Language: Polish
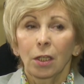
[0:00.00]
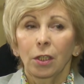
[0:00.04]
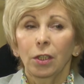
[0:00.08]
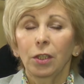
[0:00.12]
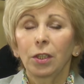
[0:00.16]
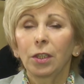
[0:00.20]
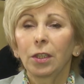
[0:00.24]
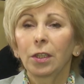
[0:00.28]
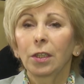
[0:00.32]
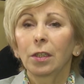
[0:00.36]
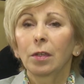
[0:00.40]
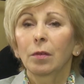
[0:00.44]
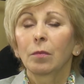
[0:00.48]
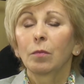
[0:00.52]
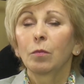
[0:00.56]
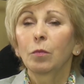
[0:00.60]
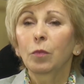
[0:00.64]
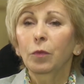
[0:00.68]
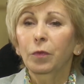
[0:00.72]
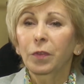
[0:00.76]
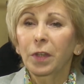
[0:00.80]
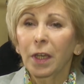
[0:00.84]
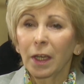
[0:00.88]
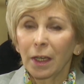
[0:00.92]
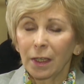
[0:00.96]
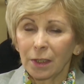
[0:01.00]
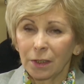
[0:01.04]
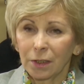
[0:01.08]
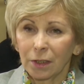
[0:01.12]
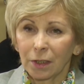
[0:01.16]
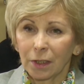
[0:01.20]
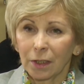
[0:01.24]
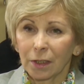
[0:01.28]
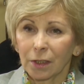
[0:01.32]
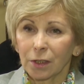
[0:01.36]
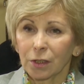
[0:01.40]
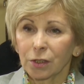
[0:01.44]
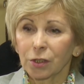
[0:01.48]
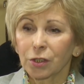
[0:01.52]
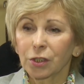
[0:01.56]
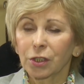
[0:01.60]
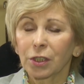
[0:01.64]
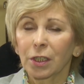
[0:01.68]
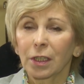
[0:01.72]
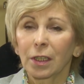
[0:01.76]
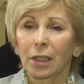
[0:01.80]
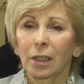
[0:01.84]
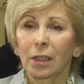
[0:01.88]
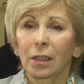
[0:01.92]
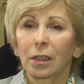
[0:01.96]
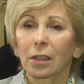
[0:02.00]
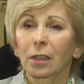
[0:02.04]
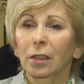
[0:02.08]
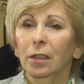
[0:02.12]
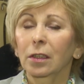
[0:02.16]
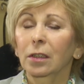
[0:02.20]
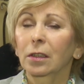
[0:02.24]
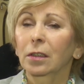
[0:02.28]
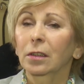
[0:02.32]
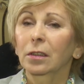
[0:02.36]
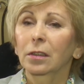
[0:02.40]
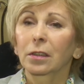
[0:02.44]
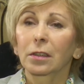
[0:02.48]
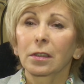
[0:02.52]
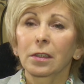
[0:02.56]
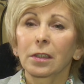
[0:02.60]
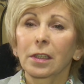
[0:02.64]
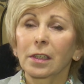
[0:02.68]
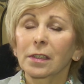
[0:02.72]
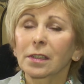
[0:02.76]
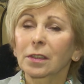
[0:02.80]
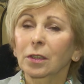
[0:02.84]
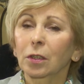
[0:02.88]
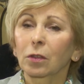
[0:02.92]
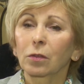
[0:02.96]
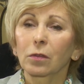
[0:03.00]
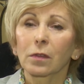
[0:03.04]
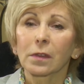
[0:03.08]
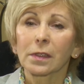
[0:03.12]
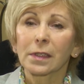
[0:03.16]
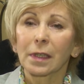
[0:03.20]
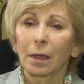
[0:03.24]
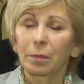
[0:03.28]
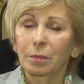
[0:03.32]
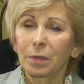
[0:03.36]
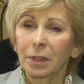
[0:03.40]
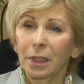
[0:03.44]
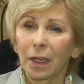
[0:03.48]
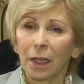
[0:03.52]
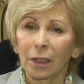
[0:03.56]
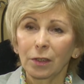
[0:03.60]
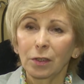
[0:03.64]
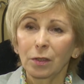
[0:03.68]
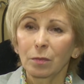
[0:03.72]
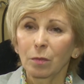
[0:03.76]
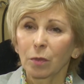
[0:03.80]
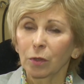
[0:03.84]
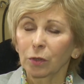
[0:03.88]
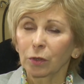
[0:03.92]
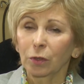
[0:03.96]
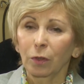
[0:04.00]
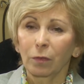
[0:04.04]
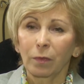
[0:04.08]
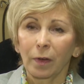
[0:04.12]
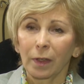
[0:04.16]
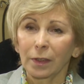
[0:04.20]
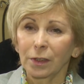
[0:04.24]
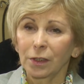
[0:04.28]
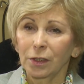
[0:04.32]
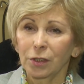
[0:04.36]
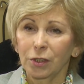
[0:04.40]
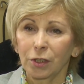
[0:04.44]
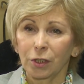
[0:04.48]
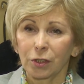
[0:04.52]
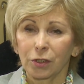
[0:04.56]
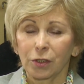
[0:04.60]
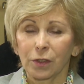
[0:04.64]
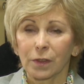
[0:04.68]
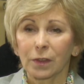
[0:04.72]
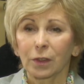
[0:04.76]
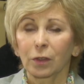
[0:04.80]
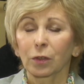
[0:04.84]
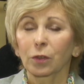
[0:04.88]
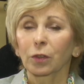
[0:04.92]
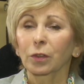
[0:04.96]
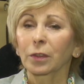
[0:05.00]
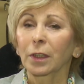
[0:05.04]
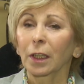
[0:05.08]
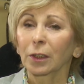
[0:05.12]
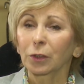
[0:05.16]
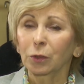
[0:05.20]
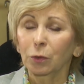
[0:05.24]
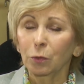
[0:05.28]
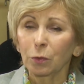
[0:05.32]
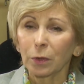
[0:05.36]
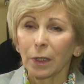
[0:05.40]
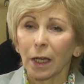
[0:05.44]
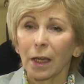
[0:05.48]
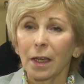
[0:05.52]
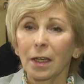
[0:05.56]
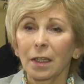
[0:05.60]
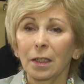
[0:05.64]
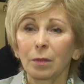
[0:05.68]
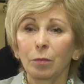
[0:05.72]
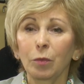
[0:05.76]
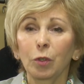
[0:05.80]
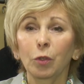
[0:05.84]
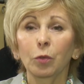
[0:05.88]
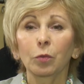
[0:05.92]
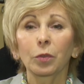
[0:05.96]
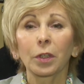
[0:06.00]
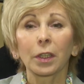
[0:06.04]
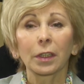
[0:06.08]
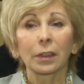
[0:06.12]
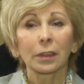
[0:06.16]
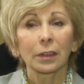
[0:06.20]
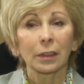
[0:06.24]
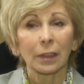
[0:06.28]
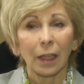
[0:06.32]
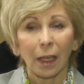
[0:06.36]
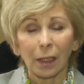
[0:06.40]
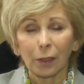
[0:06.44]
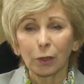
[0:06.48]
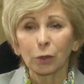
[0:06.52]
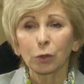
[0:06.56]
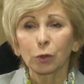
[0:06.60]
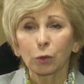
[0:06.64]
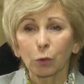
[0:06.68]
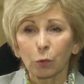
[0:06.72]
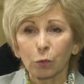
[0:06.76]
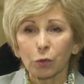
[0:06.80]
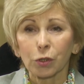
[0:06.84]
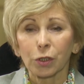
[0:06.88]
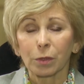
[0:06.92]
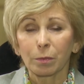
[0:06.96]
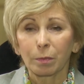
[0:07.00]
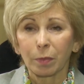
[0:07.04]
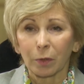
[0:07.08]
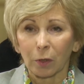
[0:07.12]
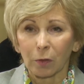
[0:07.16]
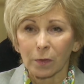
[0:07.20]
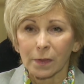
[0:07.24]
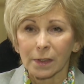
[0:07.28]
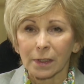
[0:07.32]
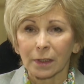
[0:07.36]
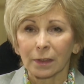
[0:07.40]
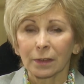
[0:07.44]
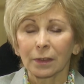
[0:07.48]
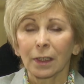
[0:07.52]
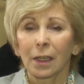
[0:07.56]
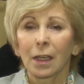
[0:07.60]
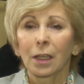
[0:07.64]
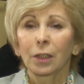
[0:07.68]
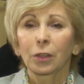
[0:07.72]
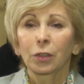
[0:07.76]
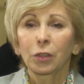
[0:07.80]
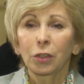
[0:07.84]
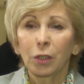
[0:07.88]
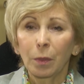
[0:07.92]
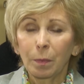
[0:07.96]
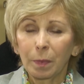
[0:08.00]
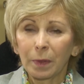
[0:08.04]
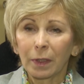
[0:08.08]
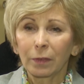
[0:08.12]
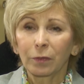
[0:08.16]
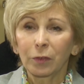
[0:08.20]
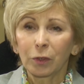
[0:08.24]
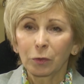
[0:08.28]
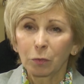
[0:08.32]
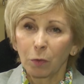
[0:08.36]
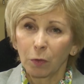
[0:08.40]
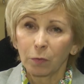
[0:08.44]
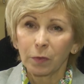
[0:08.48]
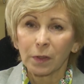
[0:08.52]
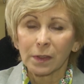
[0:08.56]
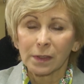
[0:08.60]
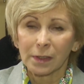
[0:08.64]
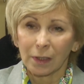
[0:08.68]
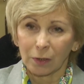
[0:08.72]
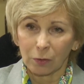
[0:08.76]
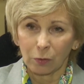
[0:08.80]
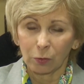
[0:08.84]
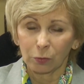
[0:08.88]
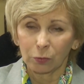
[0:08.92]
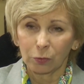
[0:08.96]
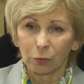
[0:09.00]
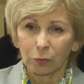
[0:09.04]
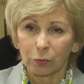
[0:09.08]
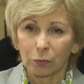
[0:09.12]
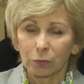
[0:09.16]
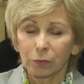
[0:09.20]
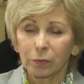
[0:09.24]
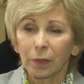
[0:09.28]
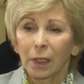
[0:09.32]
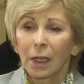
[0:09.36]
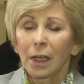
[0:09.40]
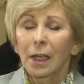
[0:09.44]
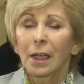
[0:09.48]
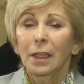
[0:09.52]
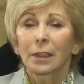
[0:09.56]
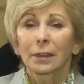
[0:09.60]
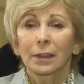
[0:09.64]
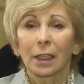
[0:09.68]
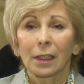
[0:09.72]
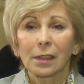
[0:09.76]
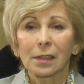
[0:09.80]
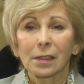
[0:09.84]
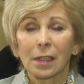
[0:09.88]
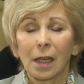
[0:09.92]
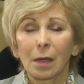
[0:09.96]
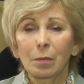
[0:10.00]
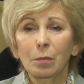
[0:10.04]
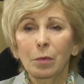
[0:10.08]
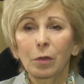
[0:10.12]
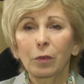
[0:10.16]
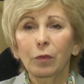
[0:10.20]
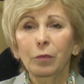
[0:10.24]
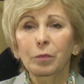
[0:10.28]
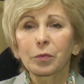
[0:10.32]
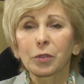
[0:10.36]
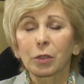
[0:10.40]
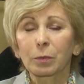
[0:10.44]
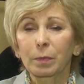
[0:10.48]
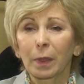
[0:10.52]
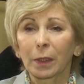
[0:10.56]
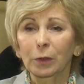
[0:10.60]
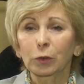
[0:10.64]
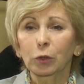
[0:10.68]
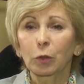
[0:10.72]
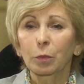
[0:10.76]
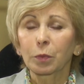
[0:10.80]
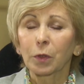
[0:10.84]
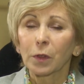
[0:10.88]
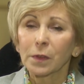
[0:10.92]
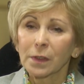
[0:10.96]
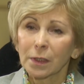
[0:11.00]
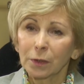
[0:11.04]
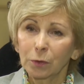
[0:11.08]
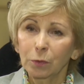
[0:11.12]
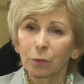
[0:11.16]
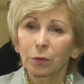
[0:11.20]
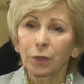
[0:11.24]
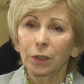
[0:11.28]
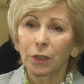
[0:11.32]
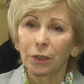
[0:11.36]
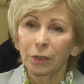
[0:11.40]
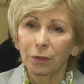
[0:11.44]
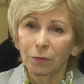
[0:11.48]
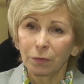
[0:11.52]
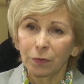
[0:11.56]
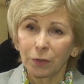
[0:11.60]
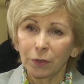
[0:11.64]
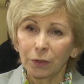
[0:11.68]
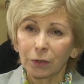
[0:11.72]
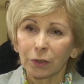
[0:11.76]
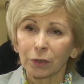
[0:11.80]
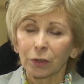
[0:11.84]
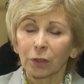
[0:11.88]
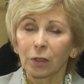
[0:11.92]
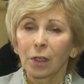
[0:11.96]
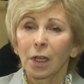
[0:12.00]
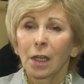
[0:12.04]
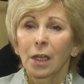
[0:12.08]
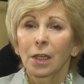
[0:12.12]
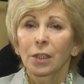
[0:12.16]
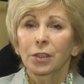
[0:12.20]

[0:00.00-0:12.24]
I mówienie, że y, jest to zabijanie, mordowanie dzieci, skoro natura eliminuje tak duży procent nieprawidłowych zarodków, tak samo w przypadku procedury in vitro.